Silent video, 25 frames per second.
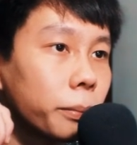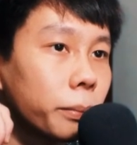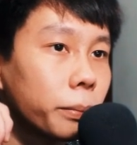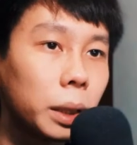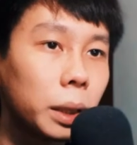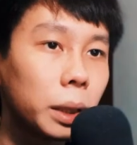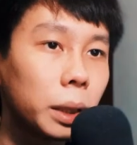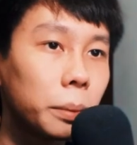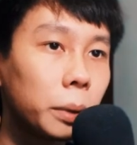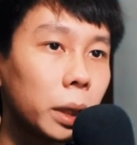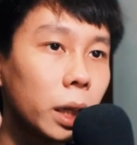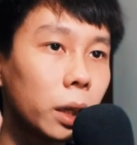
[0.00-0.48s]

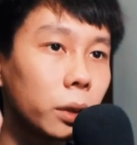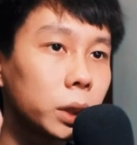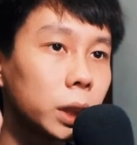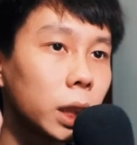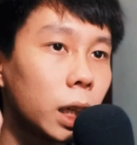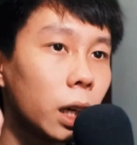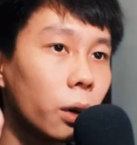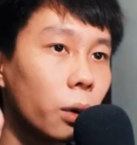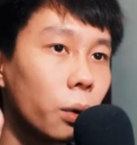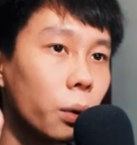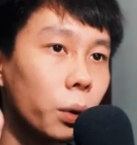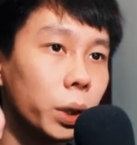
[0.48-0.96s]
Tiếp theo
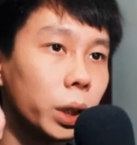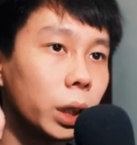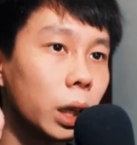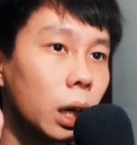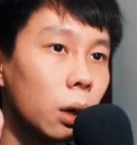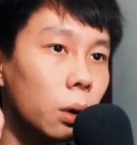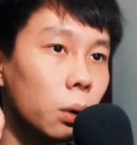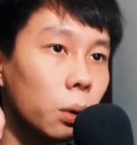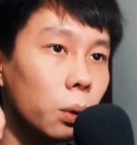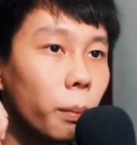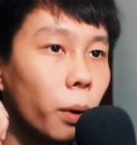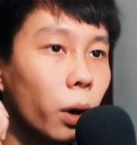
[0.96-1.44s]
sẽ là khối
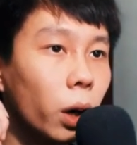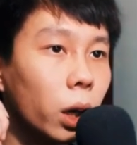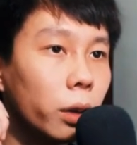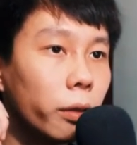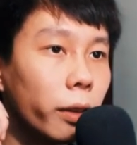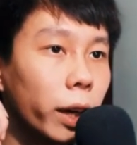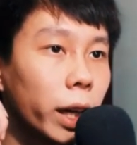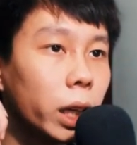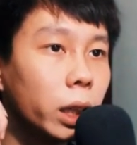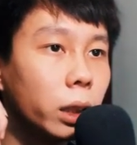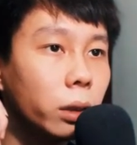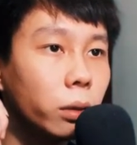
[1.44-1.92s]
cầu. Mọi người
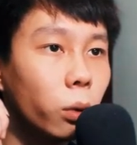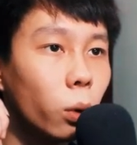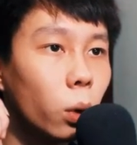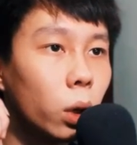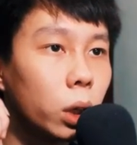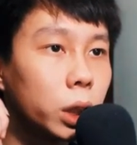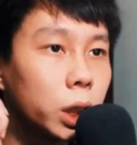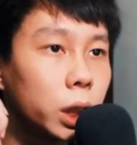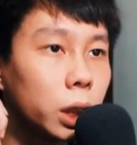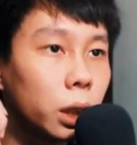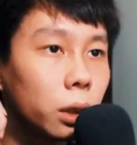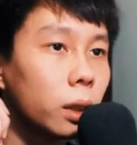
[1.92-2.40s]
vẽ hình
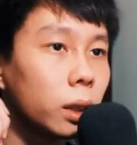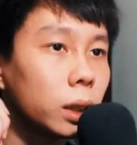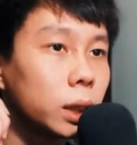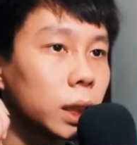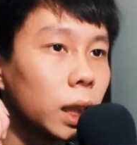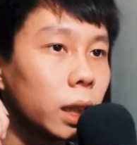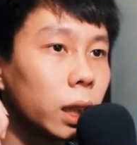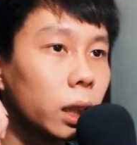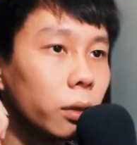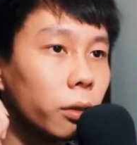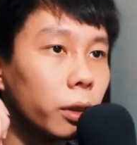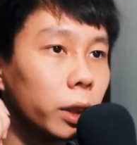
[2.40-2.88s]
vuông trước,
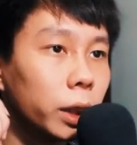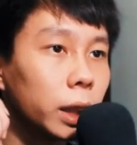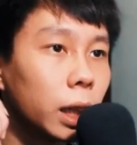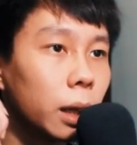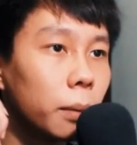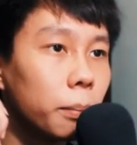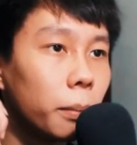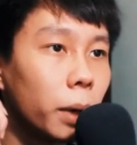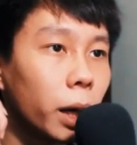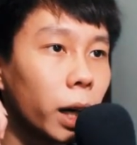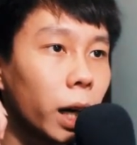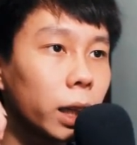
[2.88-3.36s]
xác định phần
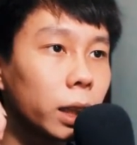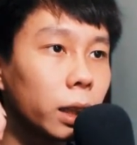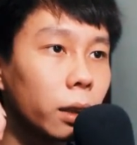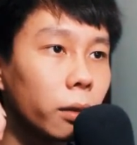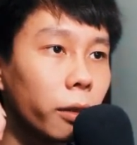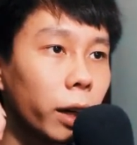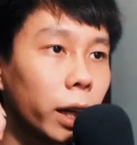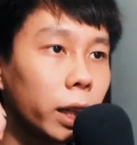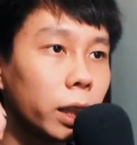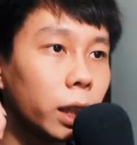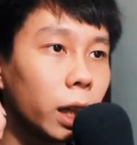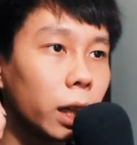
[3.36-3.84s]
tâm bằng cách là
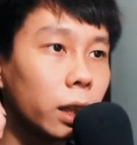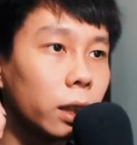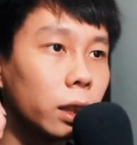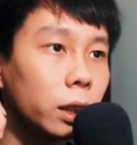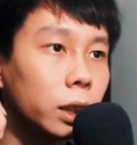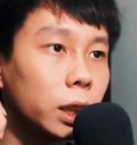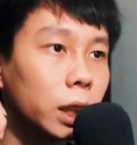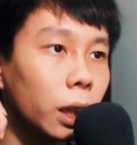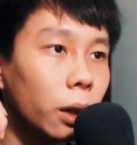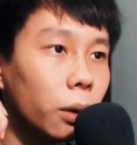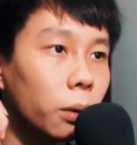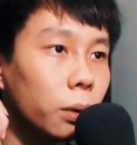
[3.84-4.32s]
vẽ những cái
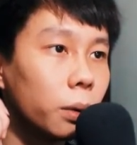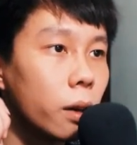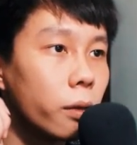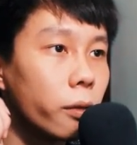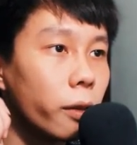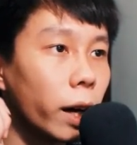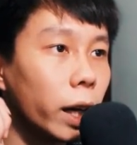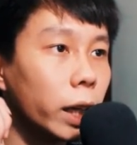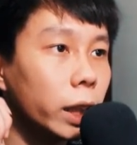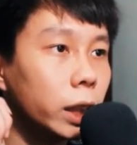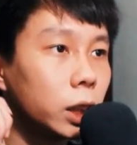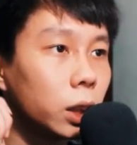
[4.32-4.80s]
đường chéo
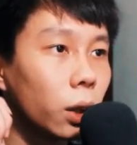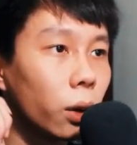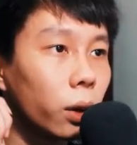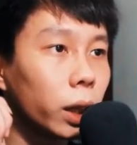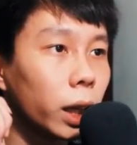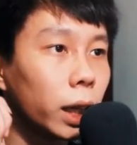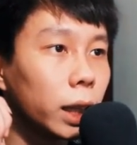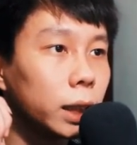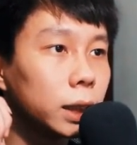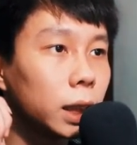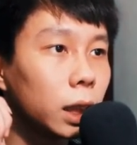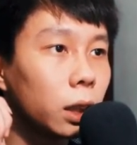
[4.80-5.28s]
và hình
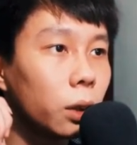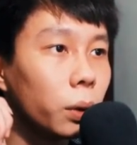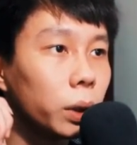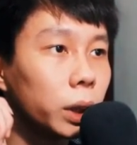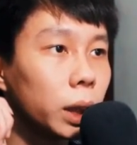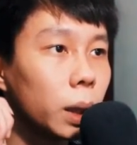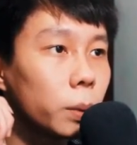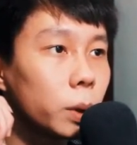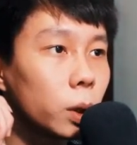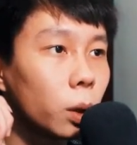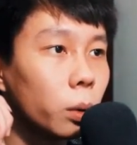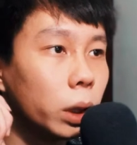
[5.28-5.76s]
tròn này sẽ nội
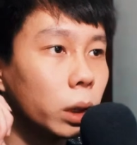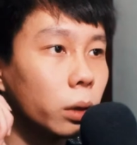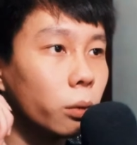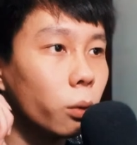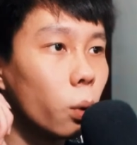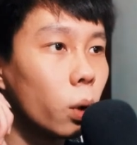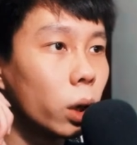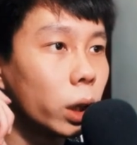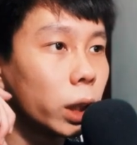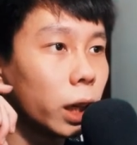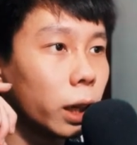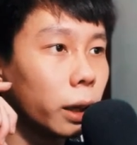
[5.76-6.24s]
tiếp trong hình
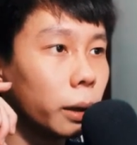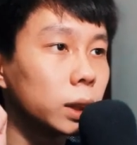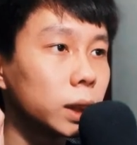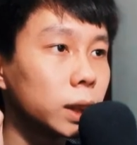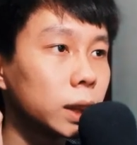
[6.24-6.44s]
vuông nha.